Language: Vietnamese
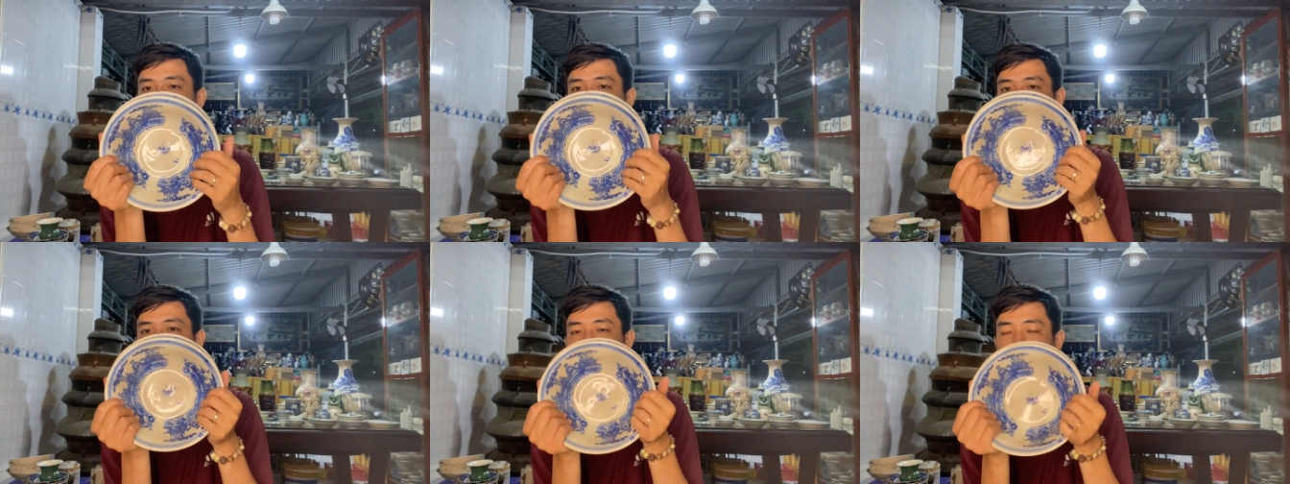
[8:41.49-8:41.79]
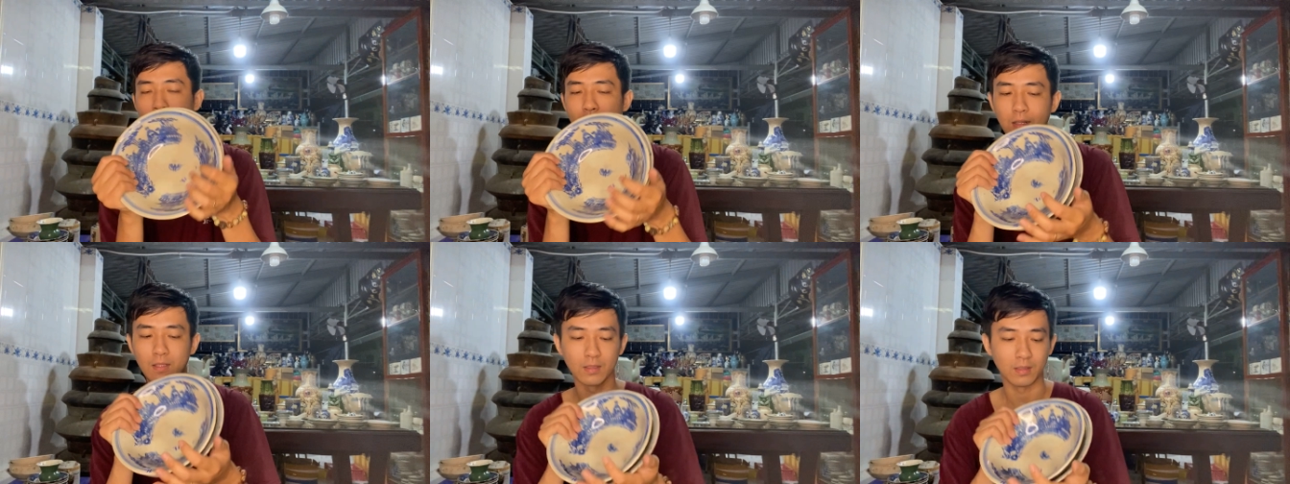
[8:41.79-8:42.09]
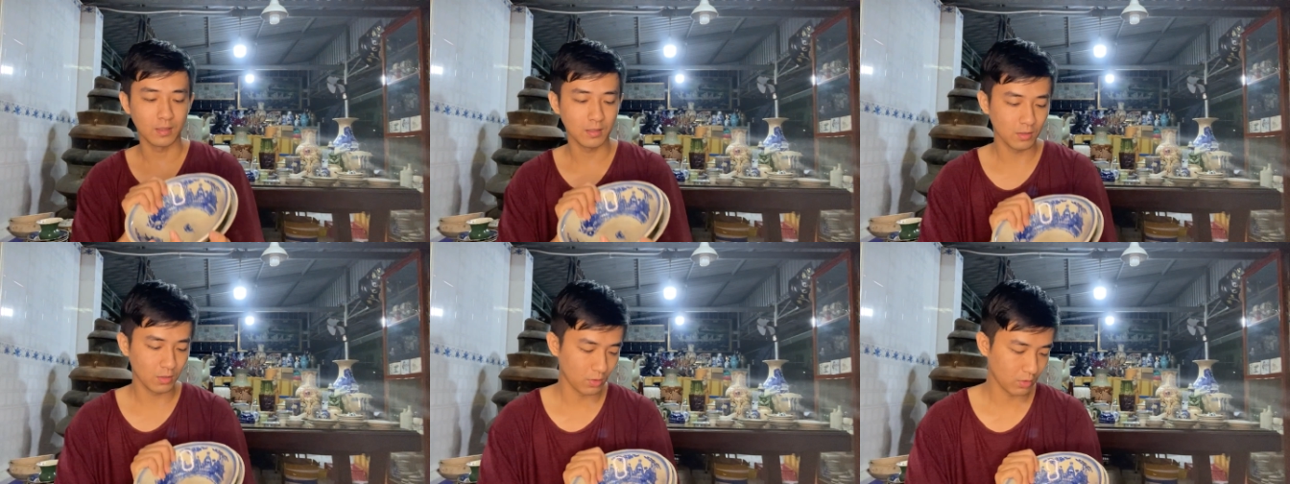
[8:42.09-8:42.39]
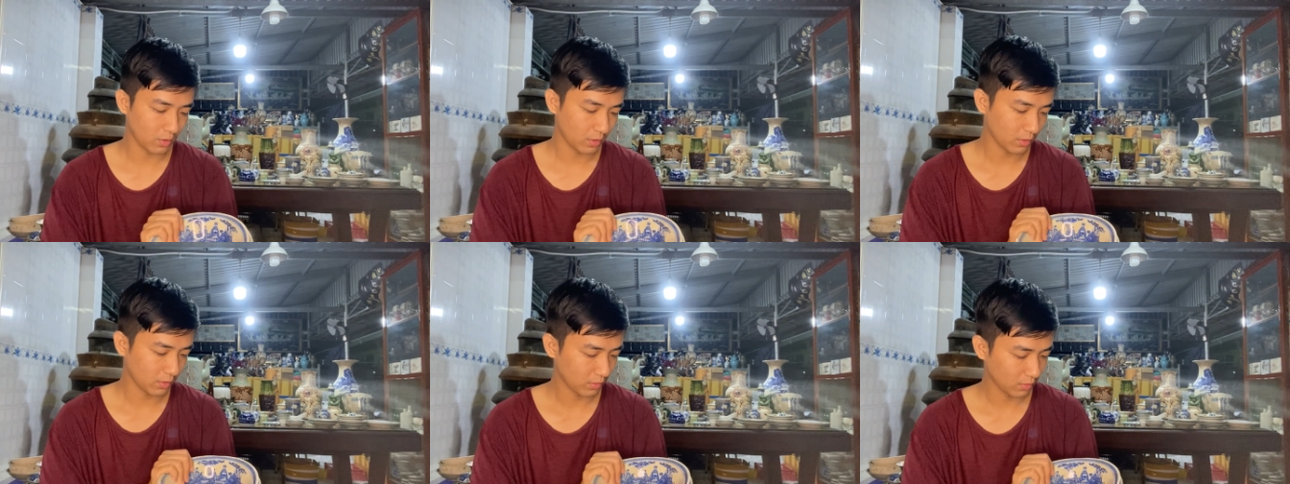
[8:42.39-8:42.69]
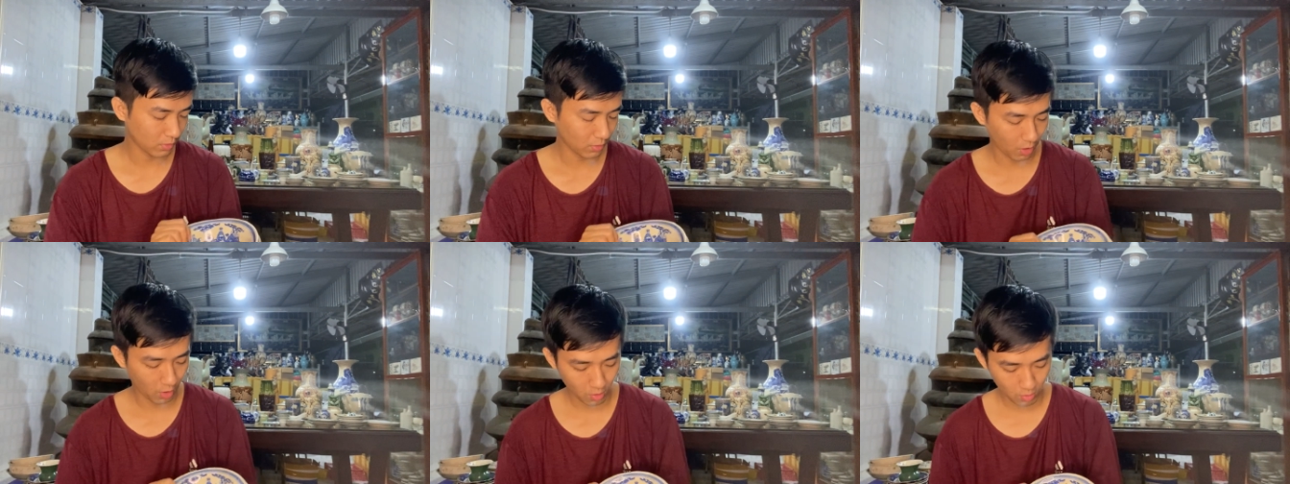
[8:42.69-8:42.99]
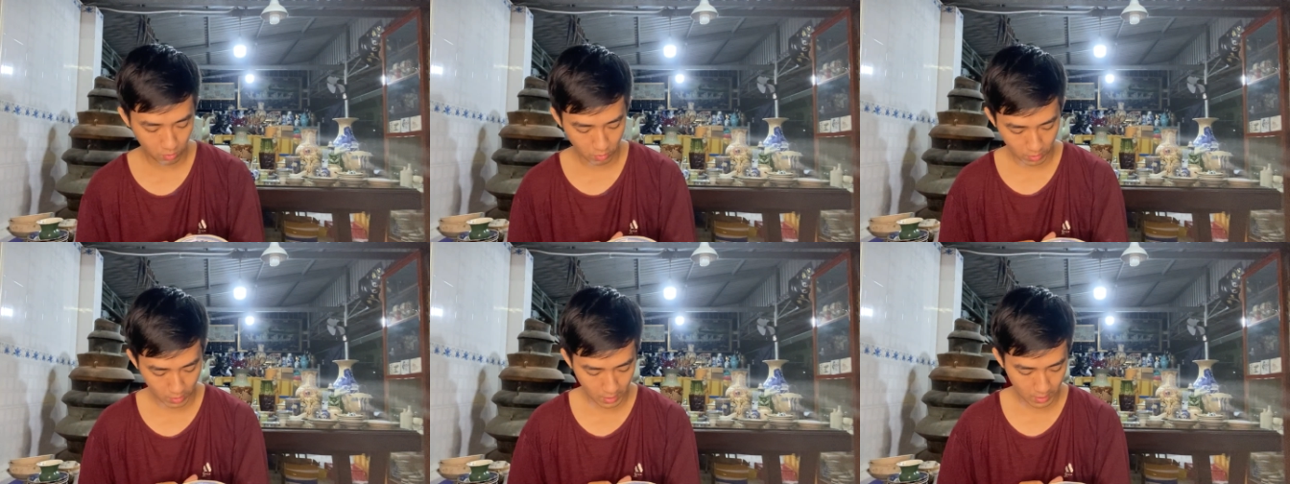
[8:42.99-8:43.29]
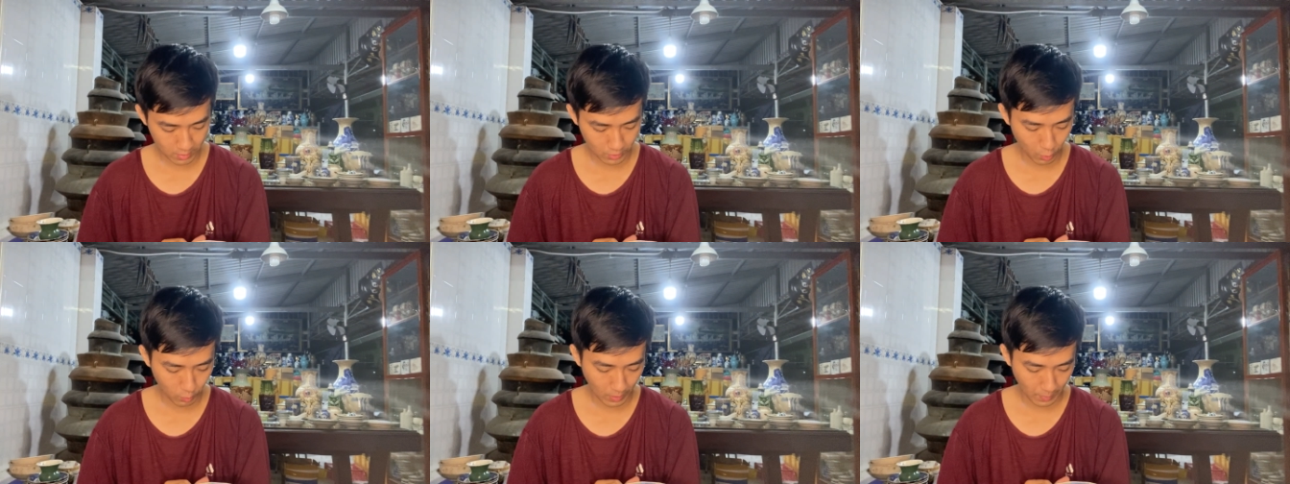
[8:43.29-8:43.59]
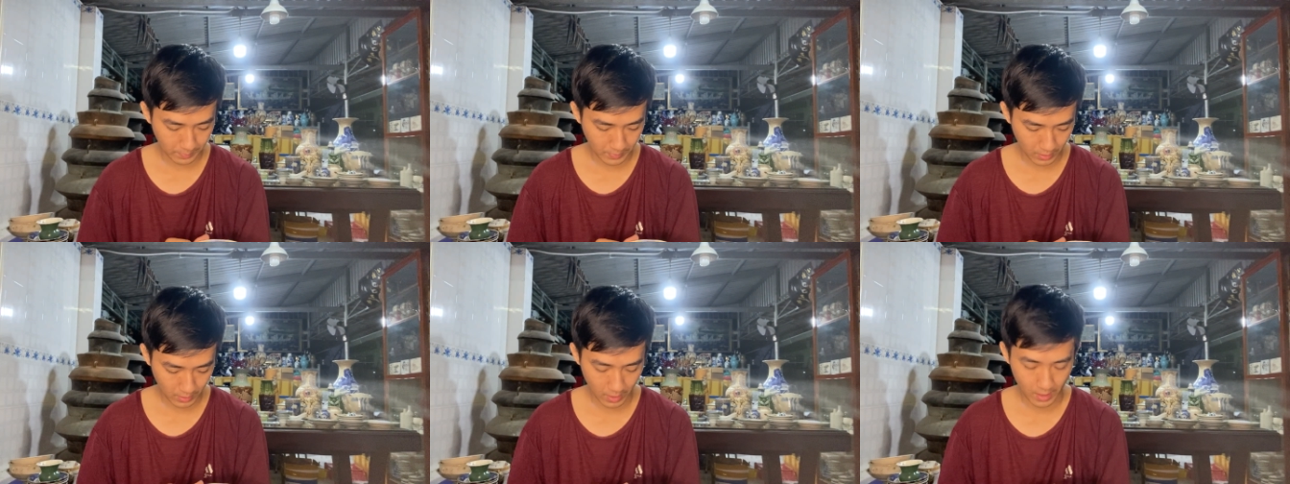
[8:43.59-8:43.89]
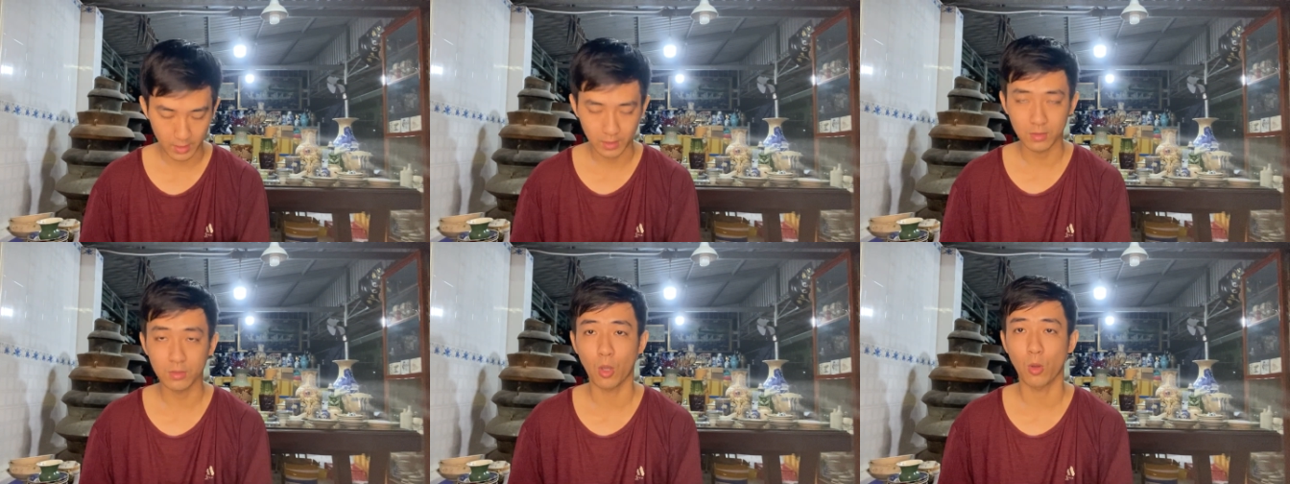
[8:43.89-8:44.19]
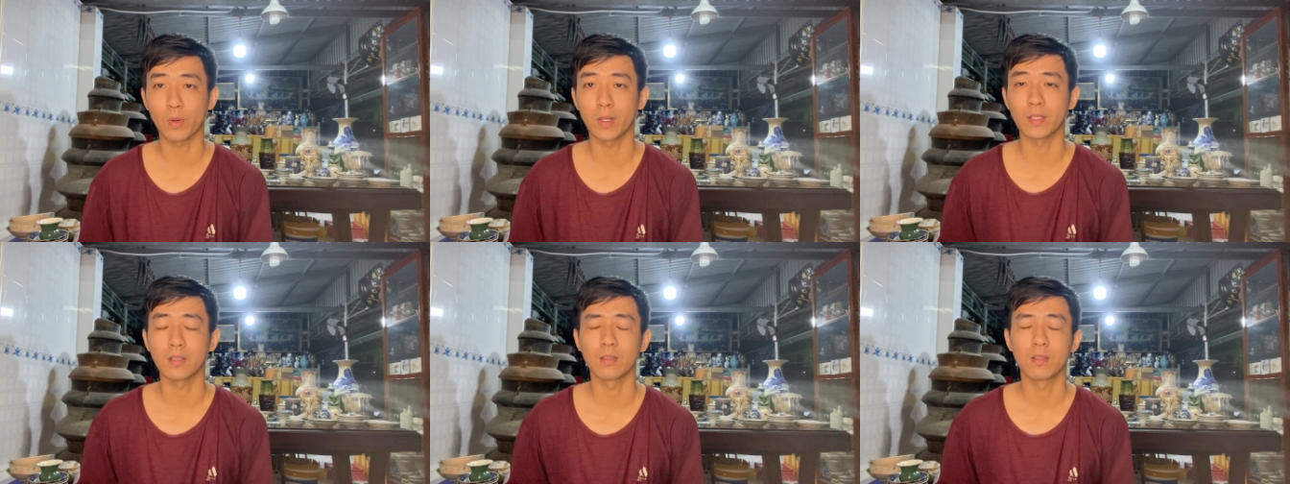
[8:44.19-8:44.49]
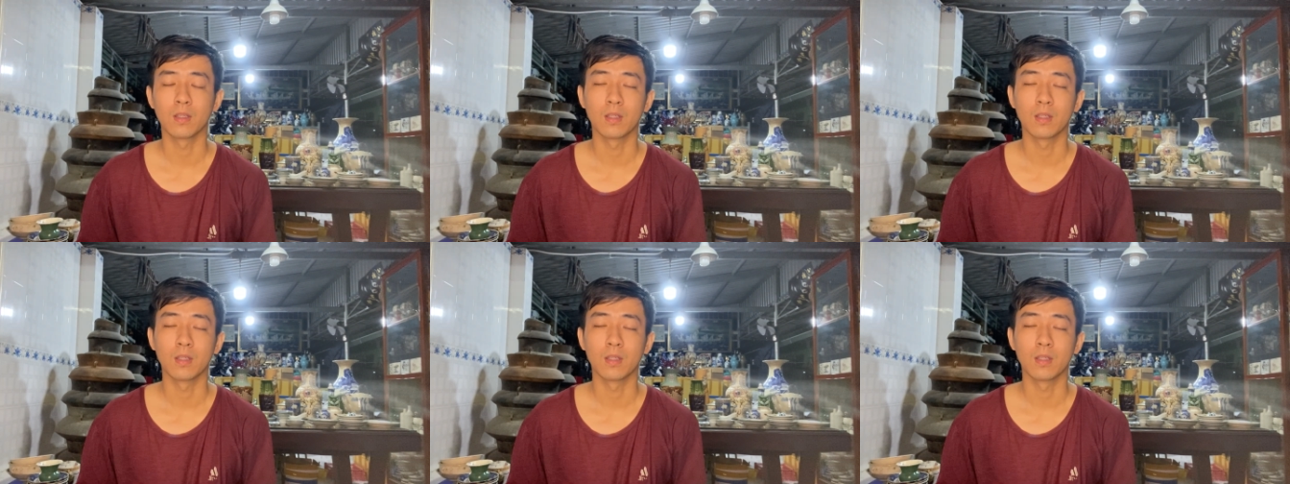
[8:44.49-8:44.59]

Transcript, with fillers: trà bá nữa luôn tô chúc à, lâm thất hiền tô này